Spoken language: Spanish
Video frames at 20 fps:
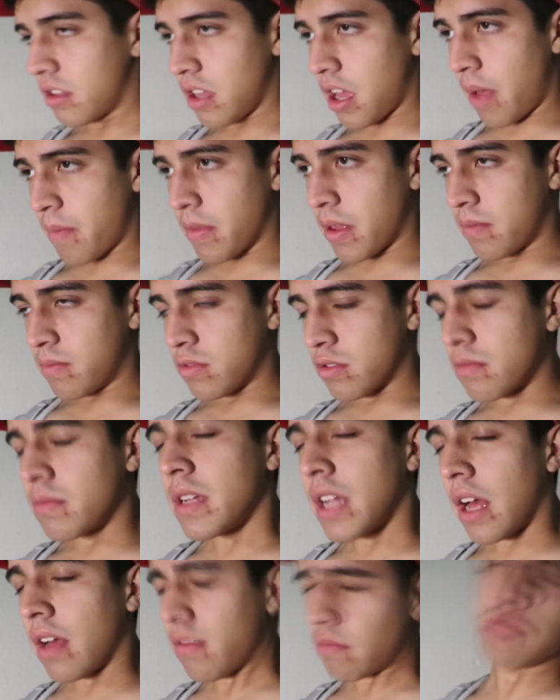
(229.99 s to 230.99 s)
ya mi amor,
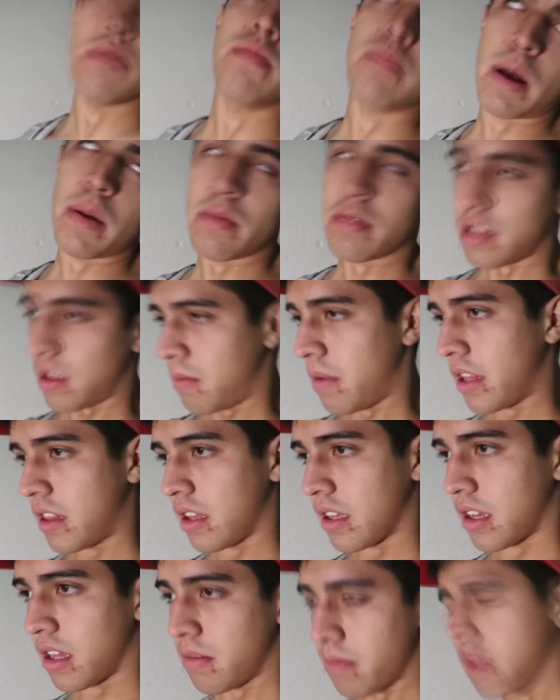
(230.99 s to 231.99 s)
mira, pues vamos a
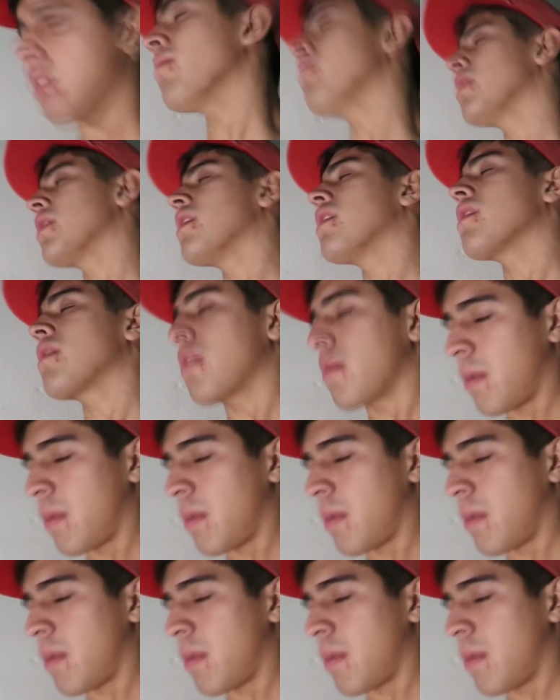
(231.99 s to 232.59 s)
platicar bien, mira,